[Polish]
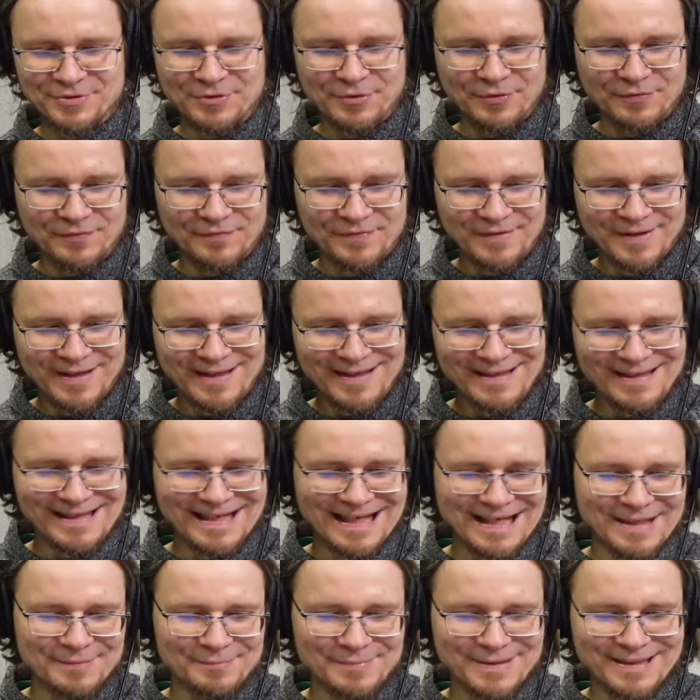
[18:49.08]
do
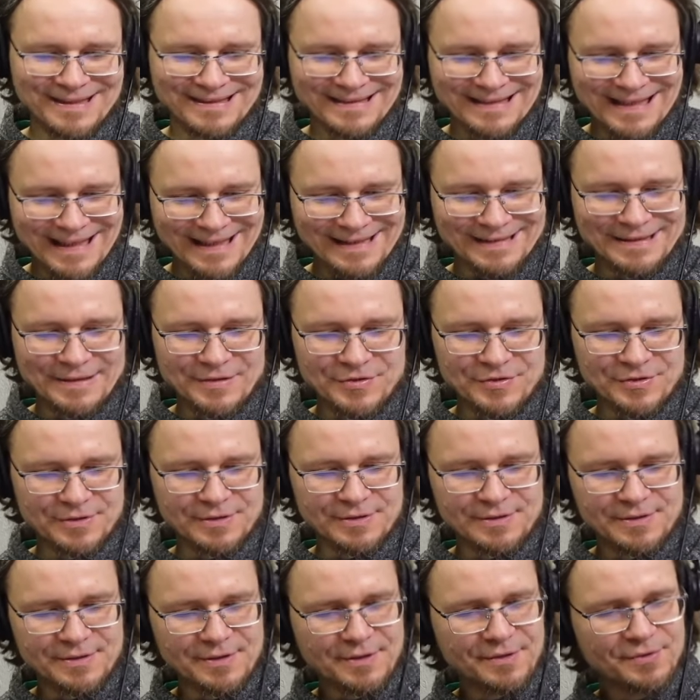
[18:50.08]
Wielkiej Brytanii,
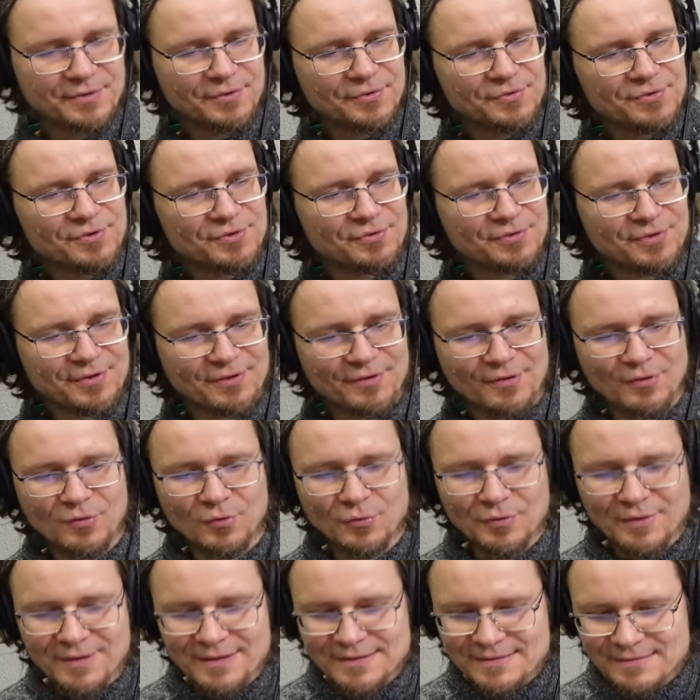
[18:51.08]
czyli Zjednoczonego
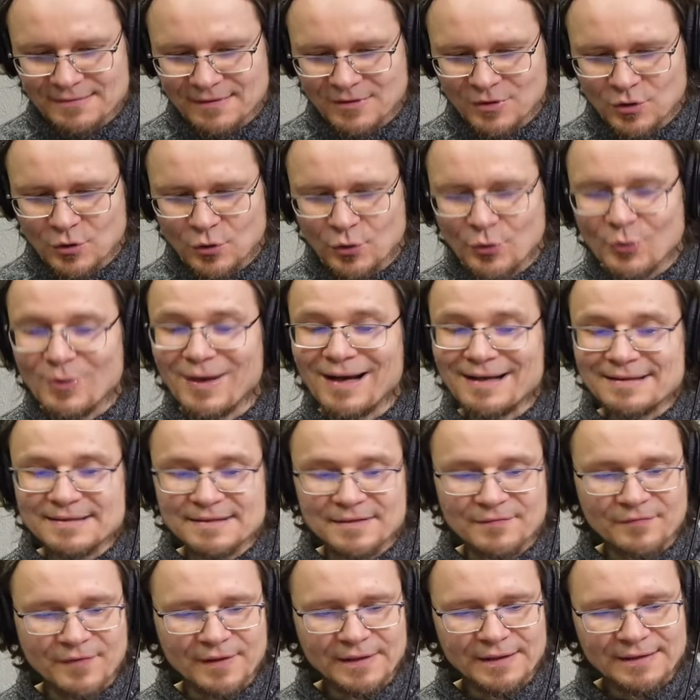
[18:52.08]

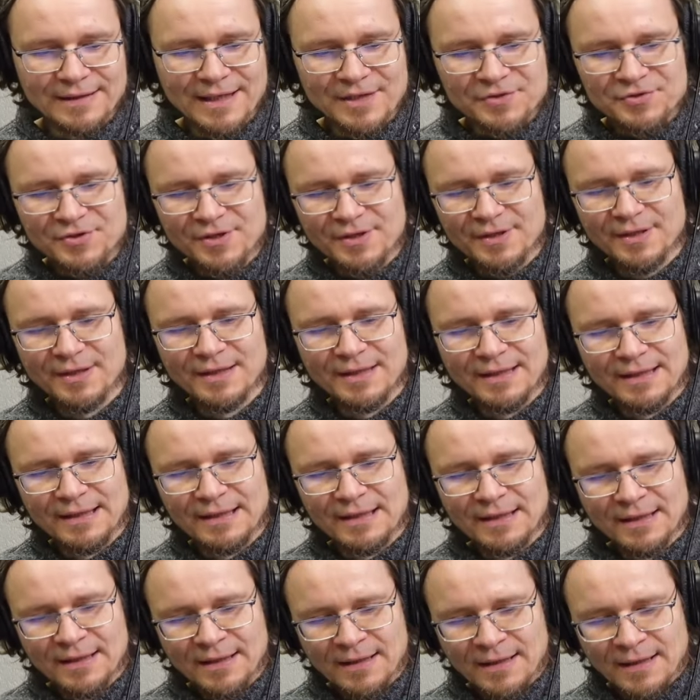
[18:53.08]
Królestwa inaczej.
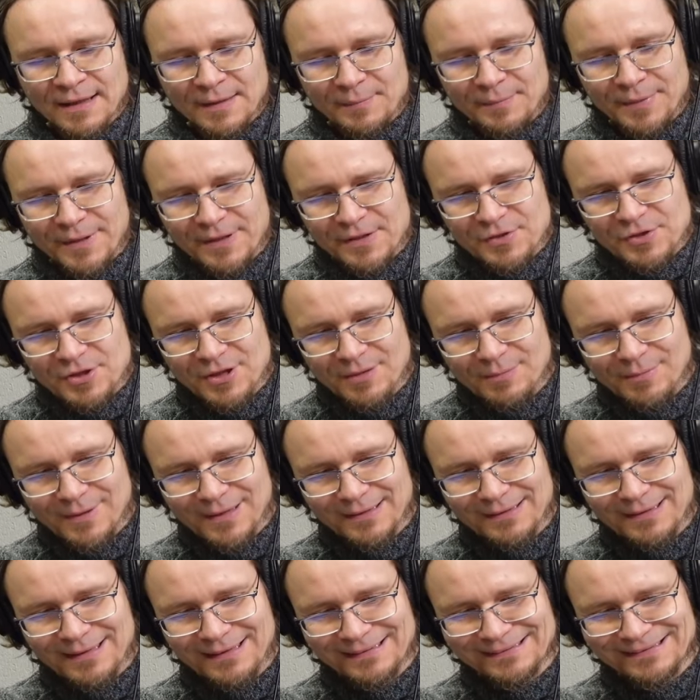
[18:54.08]
Pierwsze
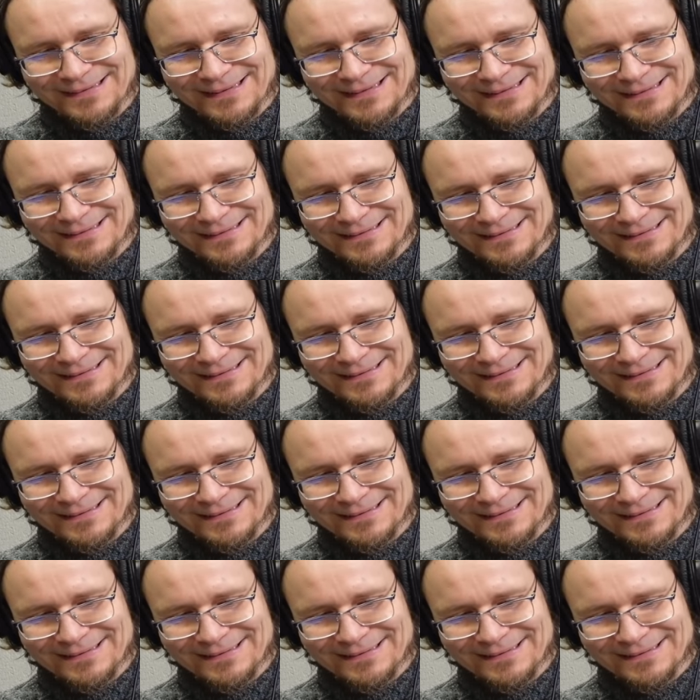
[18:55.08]
badanie